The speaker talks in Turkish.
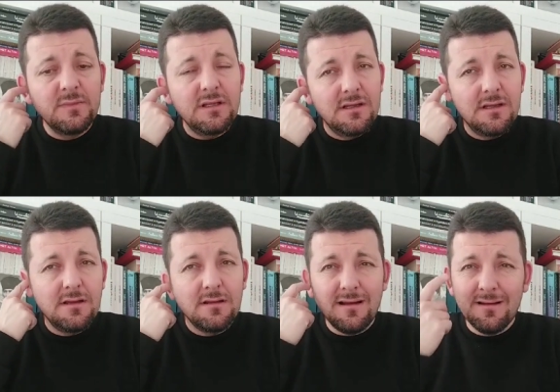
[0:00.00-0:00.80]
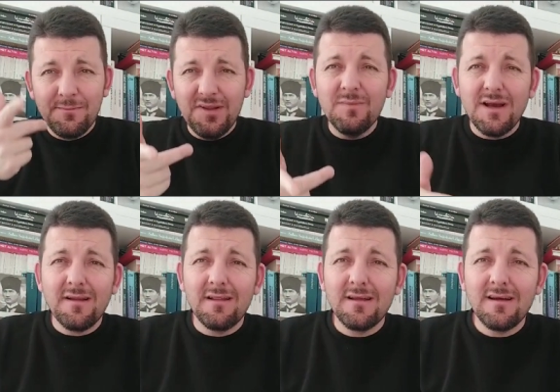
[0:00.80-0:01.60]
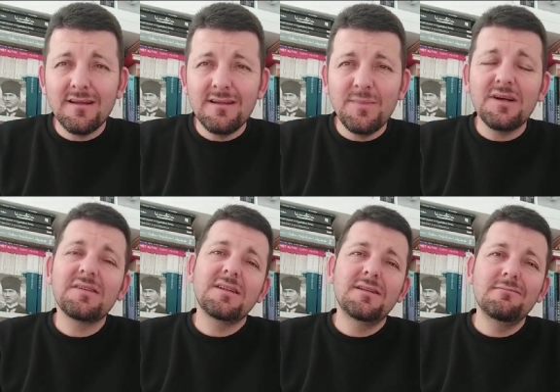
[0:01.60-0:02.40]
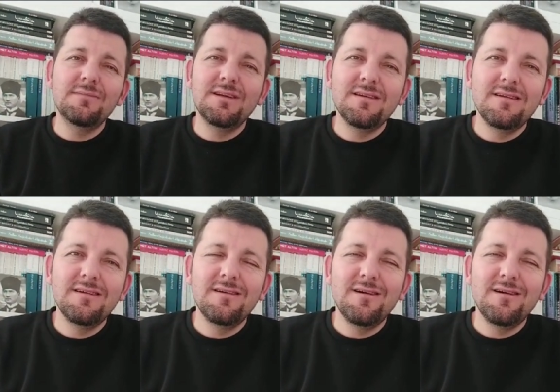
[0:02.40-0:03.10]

Şimdi e, bizim kanalda da bahsettim e,